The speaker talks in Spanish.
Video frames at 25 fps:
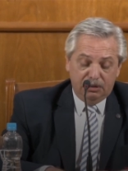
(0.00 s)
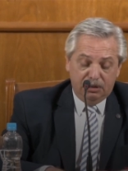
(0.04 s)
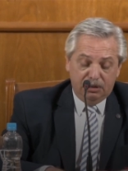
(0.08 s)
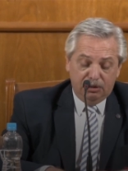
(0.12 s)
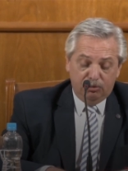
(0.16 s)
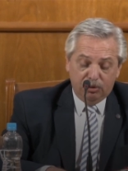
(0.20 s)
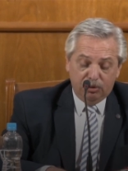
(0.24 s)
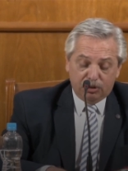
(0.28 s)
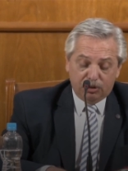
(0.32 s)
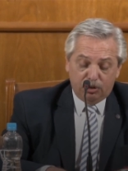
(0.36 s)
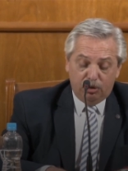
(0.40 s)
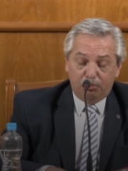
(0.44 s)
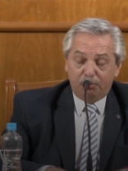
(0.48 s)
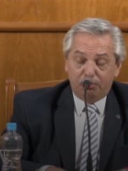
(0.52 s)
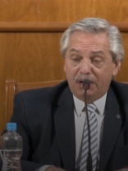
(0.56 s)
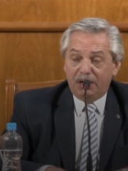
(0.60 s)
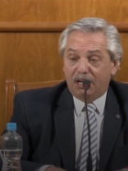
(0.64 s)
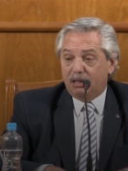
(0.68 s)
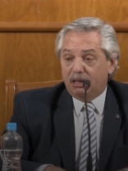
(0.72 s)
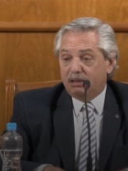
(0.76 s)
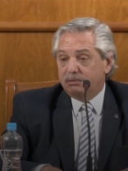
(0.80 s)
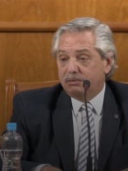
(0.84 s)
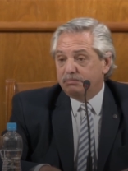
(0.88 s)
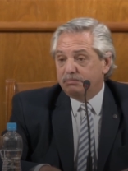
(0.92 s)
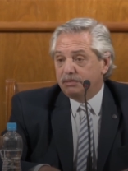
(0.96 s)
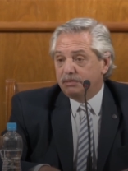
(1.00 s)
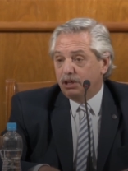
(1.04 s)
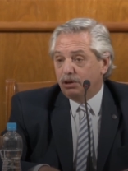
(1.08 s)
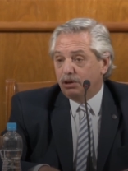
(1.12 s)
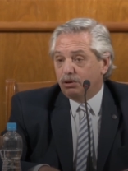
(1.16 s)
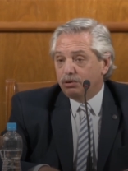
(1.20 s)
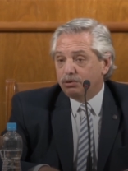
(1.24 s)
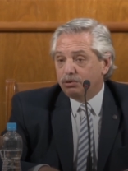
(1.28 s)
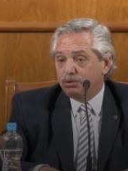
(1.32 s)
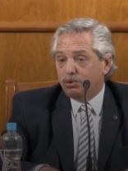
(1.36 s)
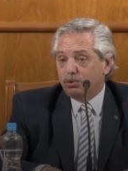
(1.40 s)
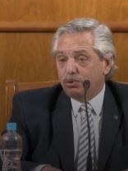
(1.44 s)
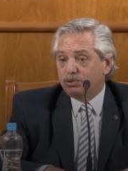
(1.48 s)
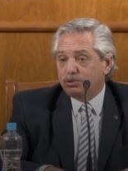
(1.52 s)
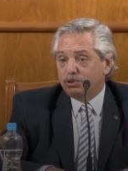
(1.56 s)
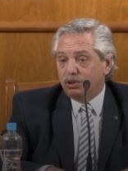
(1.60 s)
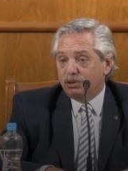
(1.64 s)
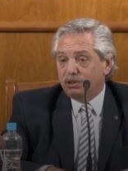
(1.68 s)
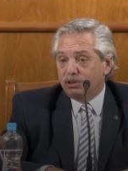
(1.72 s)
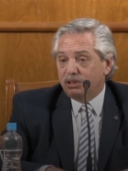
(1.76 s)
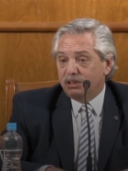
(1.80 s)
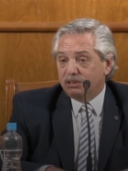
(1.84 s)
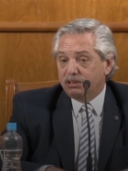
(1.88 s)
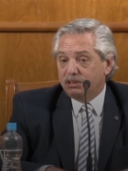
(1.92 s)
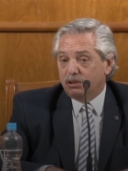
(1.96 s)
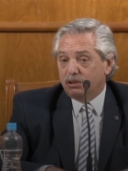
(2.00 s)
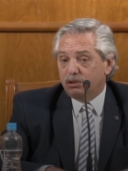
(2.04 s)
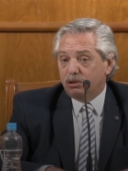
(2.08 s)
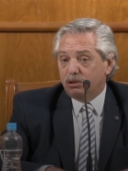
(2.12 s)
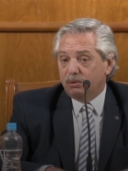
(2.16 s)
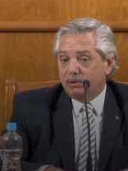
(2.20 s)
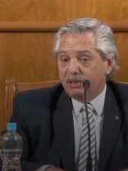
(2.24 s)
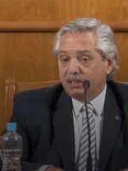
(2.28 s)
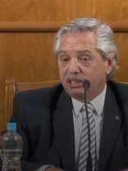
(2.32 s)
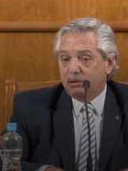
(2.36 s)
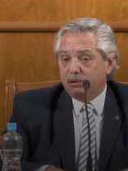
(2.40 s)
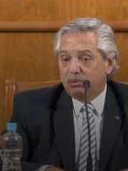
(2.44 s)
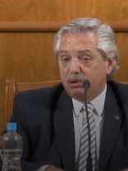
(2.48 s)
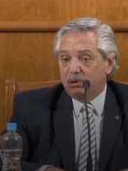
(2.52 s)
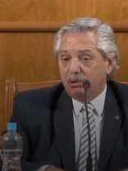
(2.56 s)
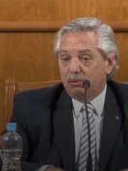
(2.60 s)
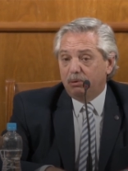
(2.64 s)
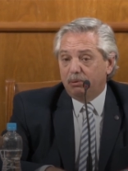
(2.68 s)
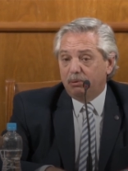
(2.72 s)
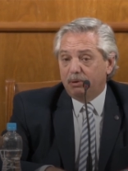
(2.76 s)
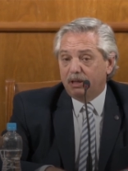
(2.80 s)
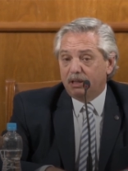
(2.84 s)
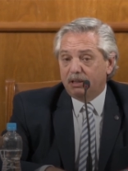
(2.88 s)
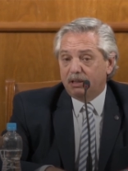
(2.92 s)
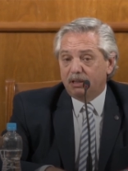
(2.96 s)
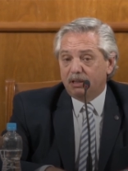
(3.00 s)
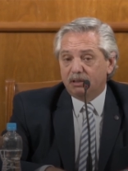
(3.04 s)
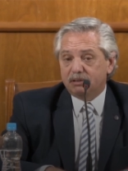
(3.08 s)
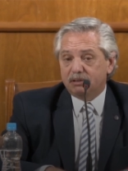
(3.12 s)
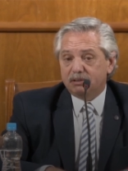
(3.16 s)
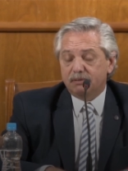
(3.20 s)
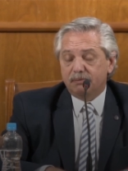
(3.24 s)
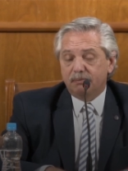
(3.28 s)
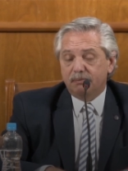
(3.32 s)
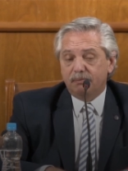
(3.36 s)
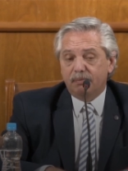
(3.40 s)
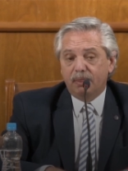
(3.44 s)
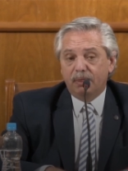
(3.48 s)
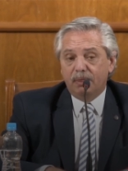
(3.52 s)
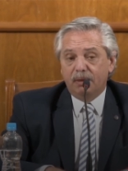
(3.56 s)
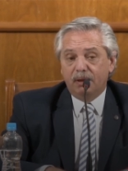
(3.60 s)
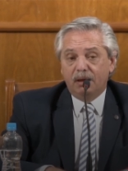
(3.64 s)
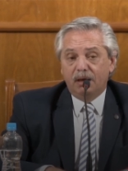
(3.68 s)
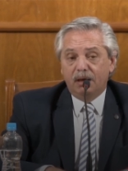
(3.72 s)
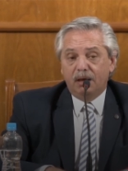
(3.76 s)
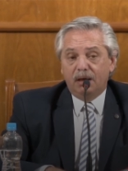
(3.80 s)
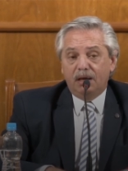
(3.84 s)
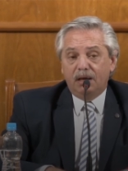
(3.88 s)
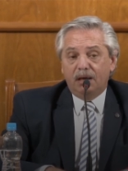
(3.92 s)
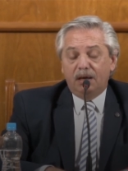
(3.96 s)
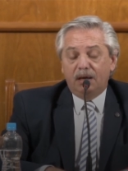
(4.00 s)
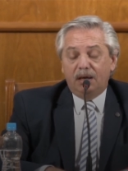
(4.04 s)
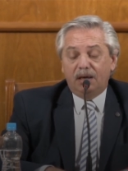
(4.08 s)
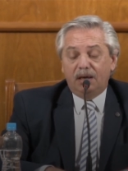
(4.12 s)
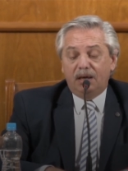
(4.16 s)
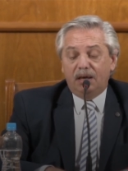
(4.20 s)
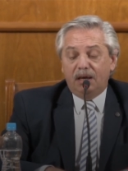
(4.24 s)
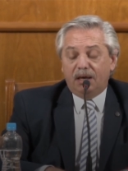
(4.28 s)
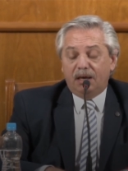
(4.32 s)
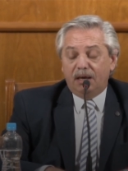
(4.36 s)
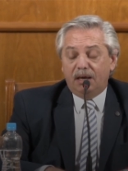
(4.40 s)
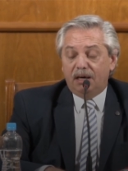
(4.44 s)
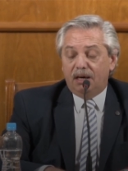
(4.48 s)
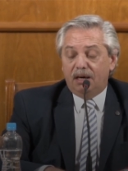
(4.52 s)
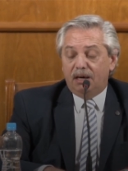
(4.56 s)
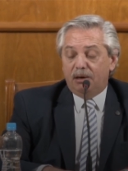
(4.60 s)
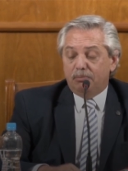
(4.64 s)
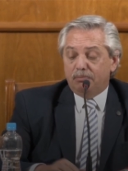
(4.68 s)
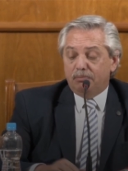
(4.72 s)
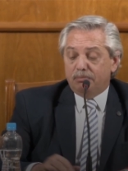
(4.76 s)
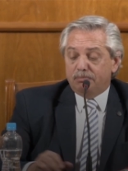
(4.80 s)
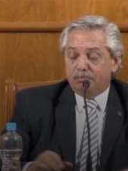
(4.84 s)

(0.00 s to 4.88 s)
de nuestro plan de construcción de 120.000 viviendas. Y que